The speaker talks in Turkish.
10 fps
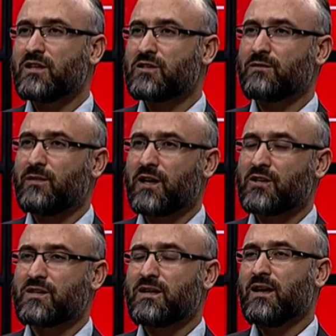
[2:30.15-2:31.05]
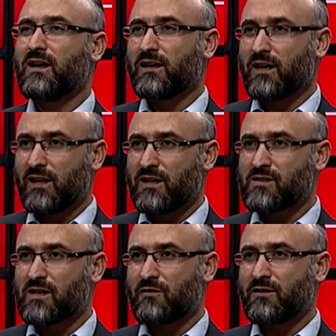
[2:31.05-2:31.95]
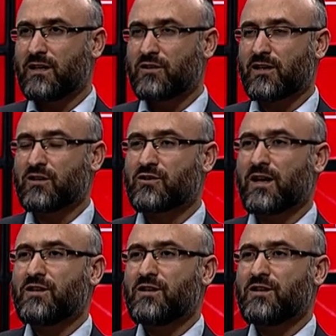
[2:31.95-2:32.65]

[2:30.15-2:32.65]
eş etmek için gayret sarf eder, çalışır.